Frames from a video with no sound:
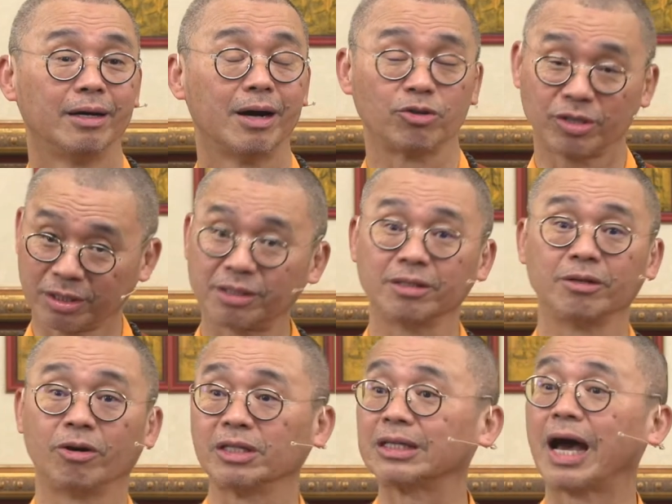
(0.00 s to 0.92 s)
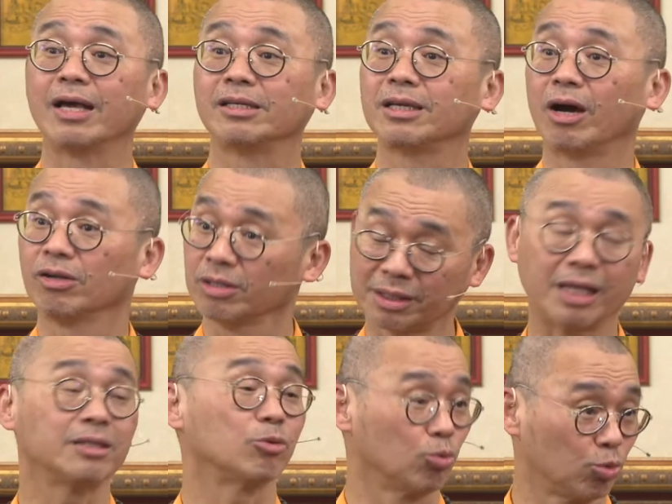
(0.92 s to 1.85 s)
好像是哦，你查一下，好像
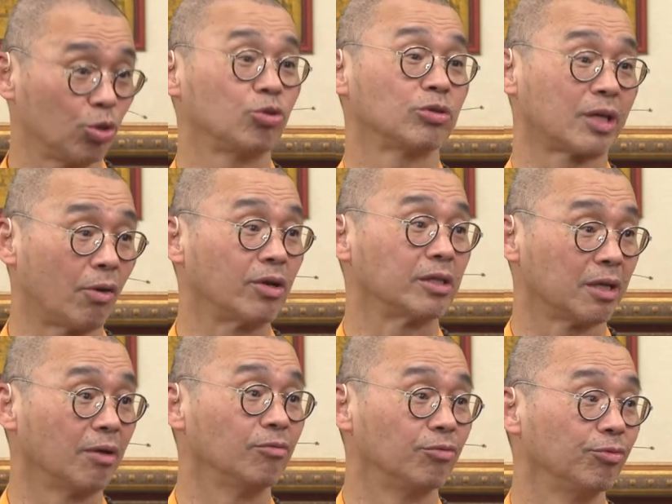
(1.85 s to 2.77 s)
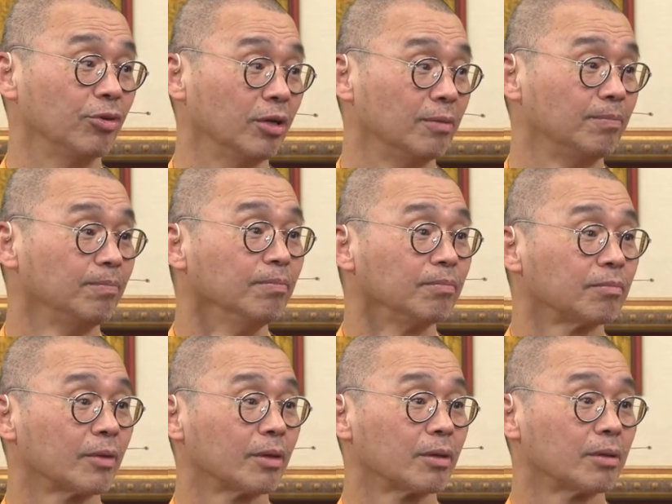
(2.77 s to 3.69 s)
35岁就是高龄产妇了。
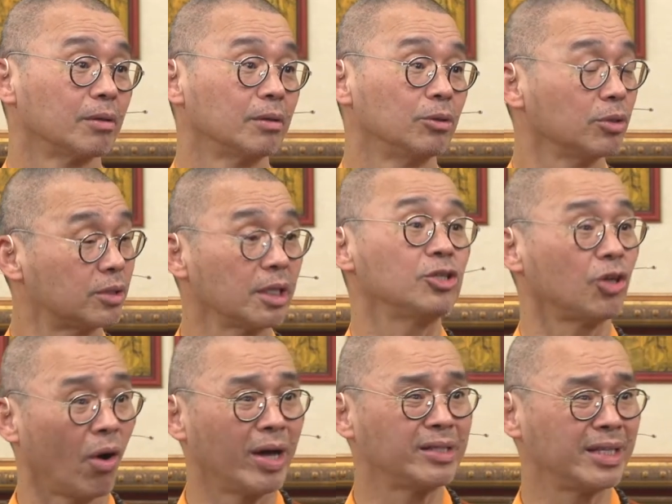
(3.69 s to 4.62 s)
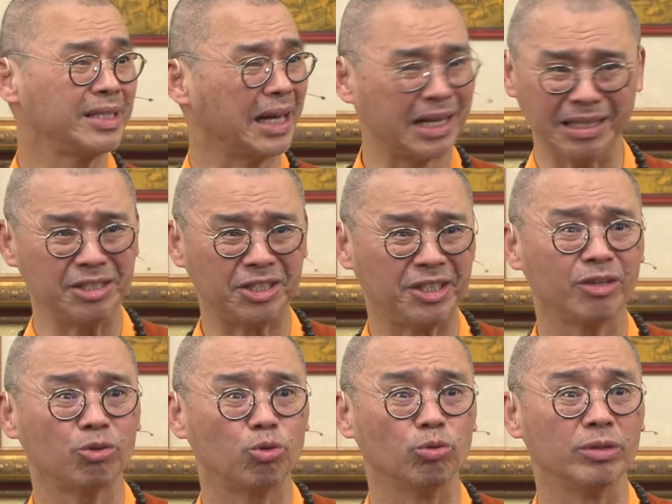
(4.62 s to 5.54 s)
生小孩是一件很
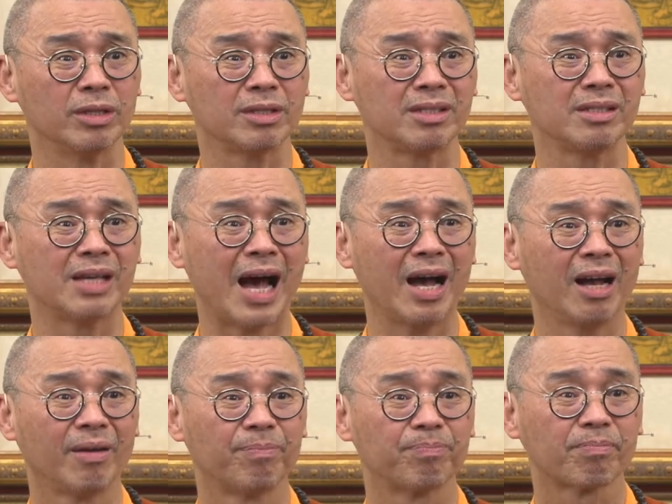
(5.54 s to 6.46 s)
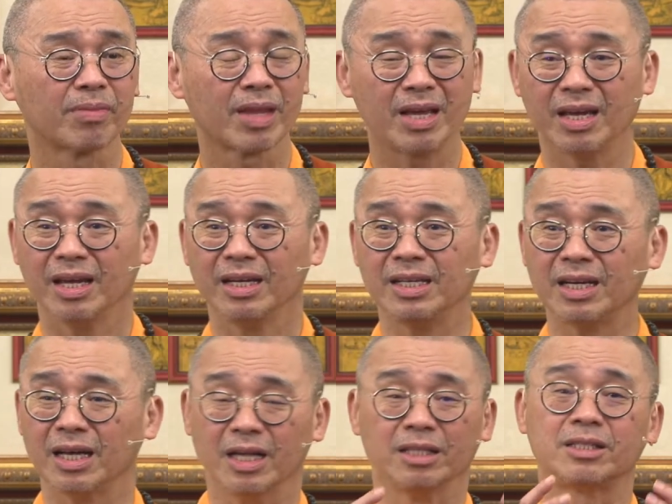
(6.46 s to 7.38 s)
辛苦的事啊！你
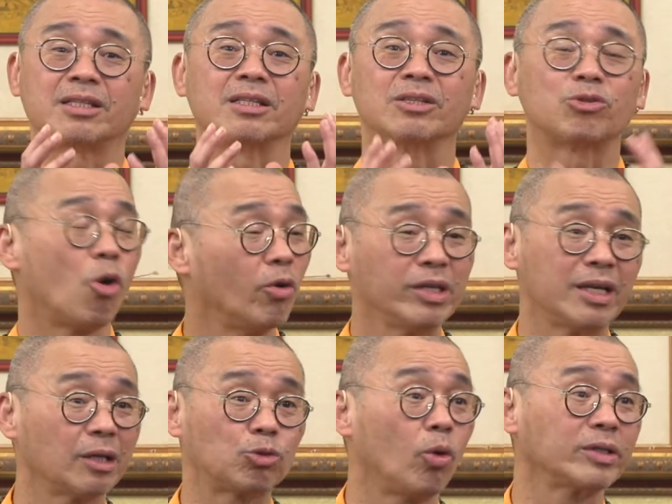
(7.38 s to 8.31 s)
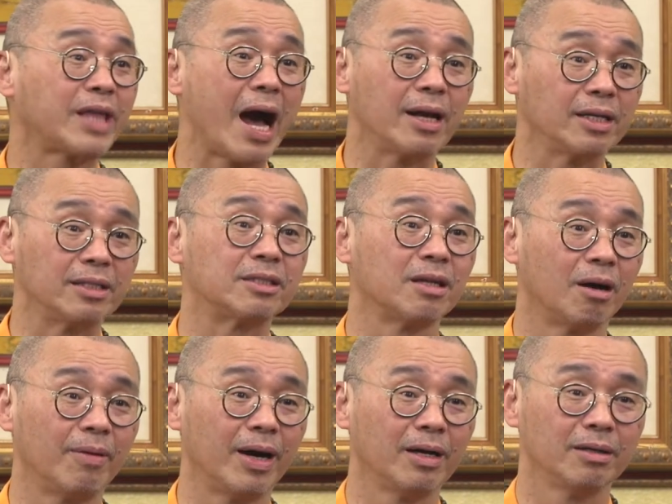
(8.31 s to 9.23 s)
看子宫，你知道多大？你知
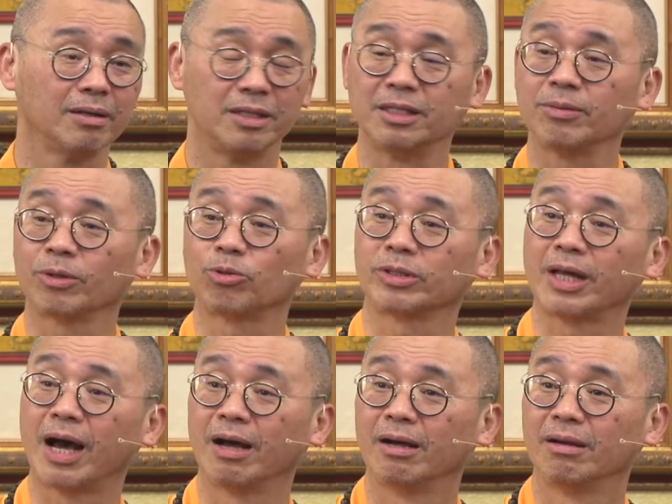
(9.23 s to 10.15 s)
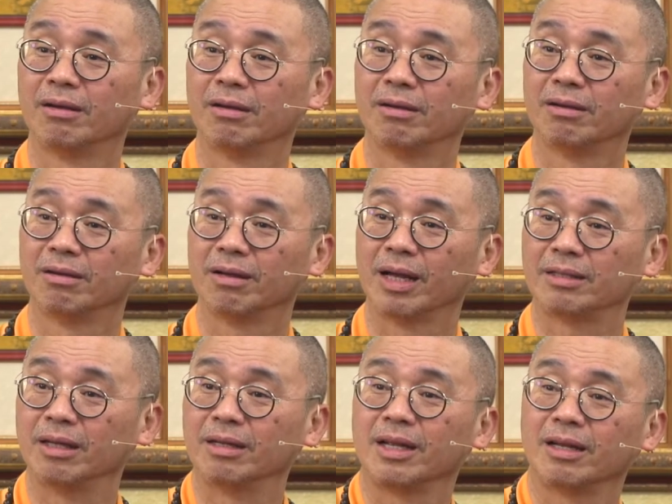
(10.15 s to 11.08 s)
道吗？你知道多大？来，
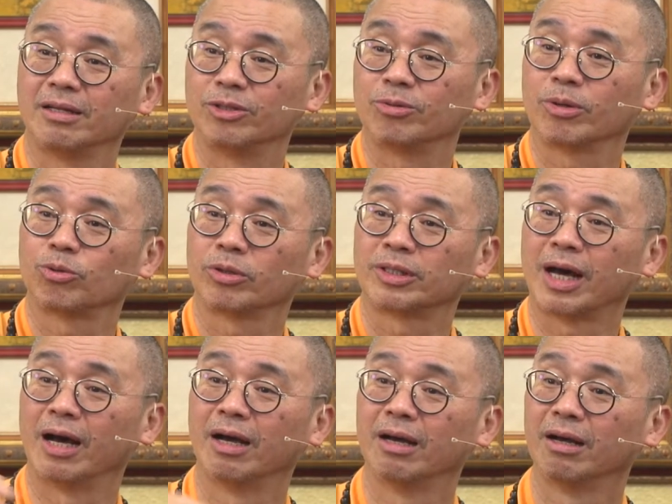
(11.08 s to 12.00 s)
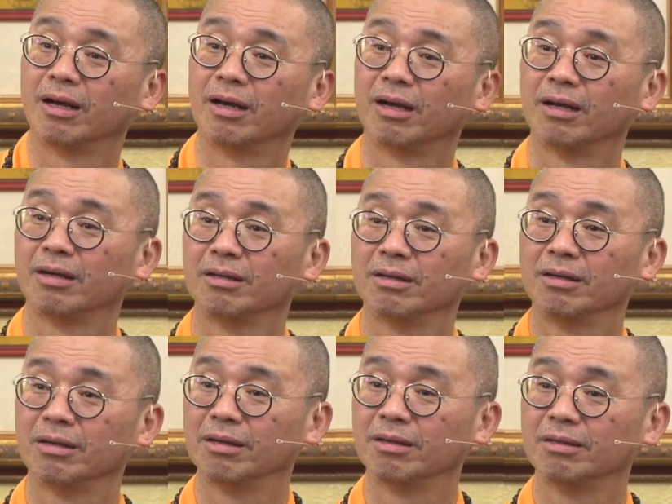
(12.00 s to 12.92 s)
等念，你知道多大？
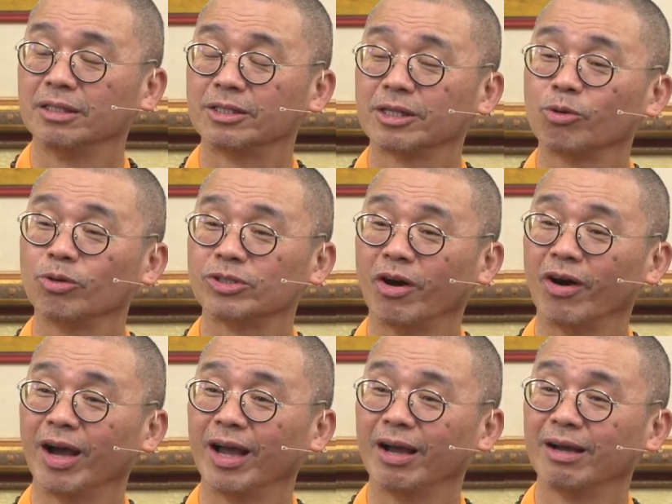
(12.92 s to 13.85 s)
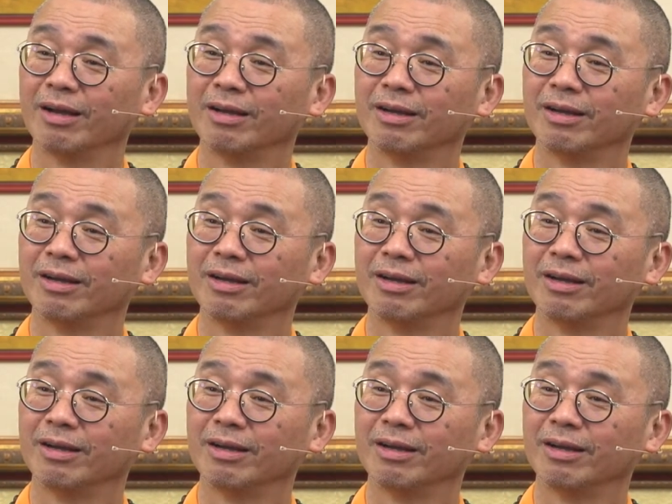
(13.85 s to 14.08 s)
你生过小孩啊？